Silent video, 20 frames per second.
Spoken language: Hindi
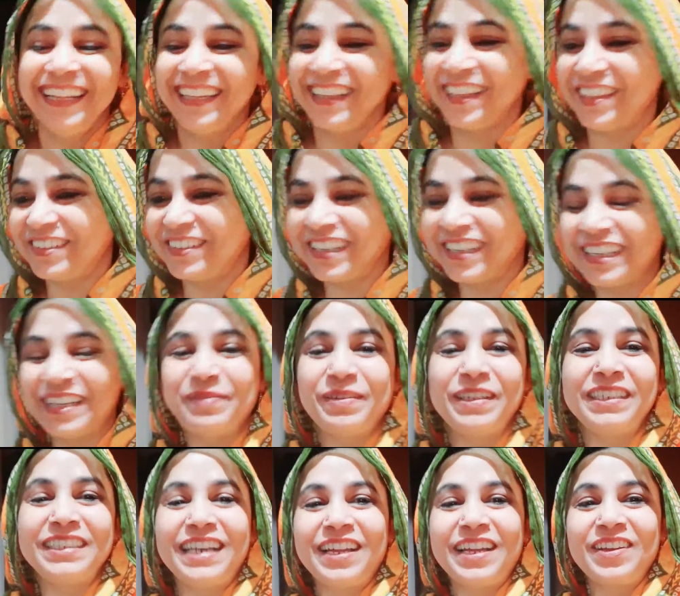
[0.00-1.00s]
तो वही
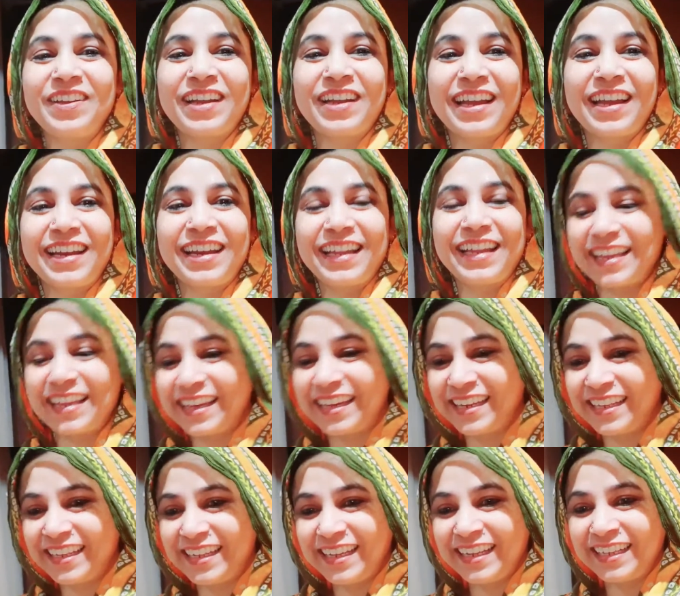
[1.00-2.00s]
मैं जा रही हूँ करने के
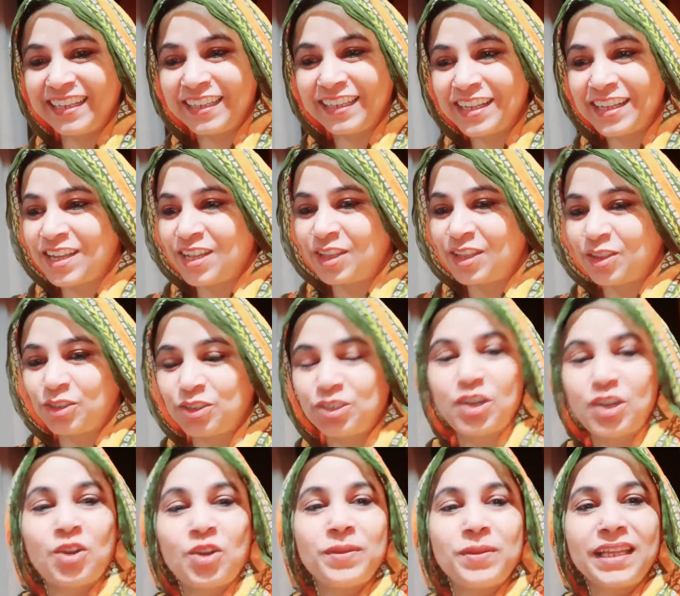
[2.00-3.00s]
लिए तो
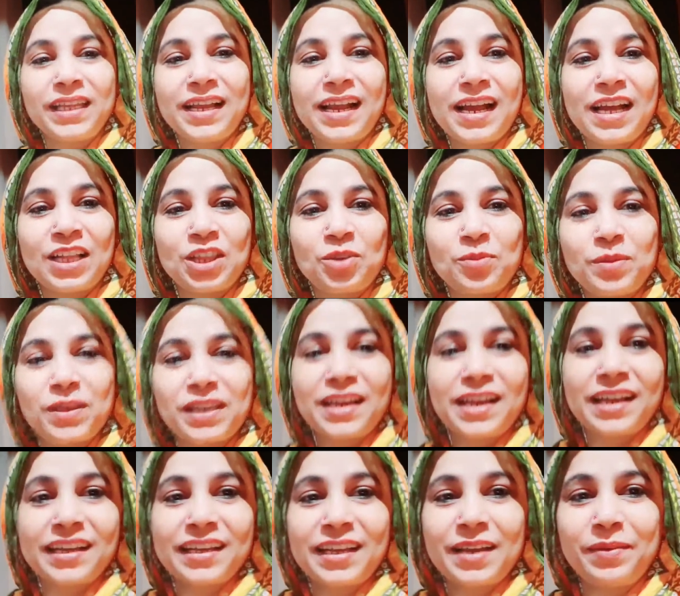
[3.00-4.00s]
चलो मैं दिखाती हूँ मैं
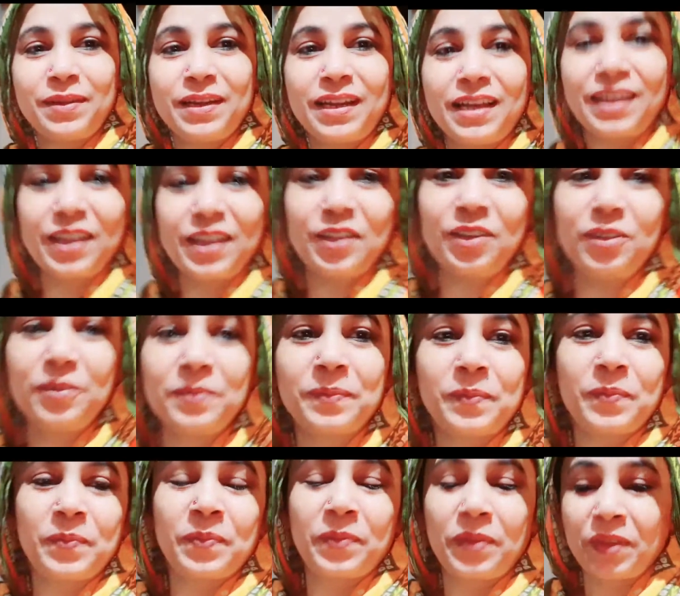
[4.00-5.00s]
क्या क्या बना रही हूँ
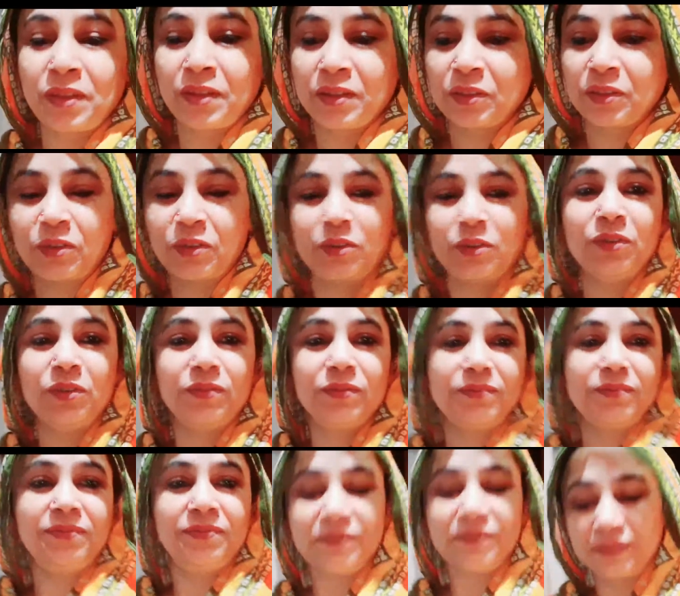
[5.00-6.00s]
तो
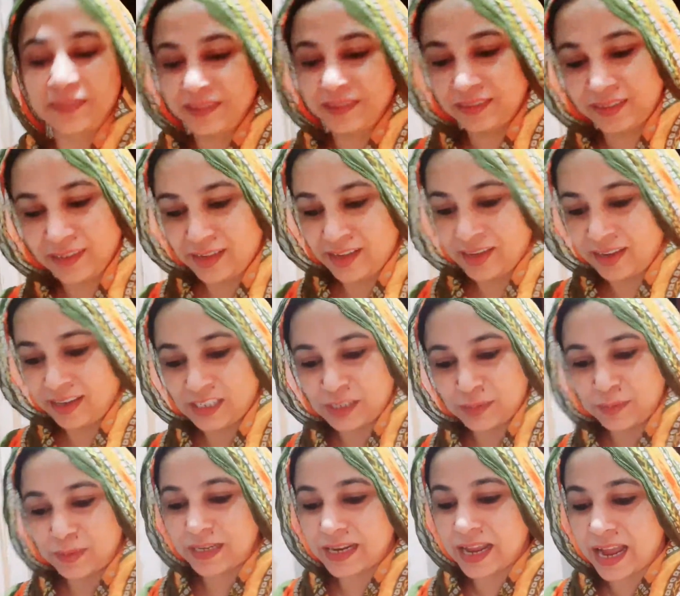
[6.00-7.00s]

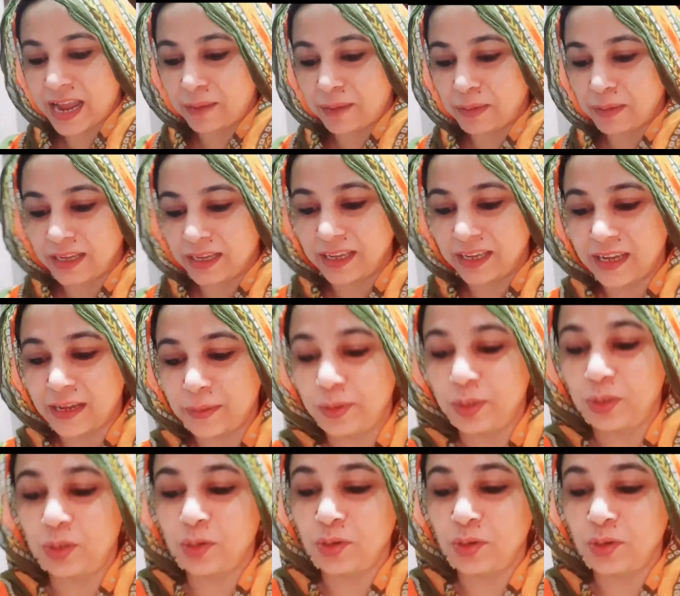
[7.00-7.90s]
इसमें टाइम लगेगा अभी तो,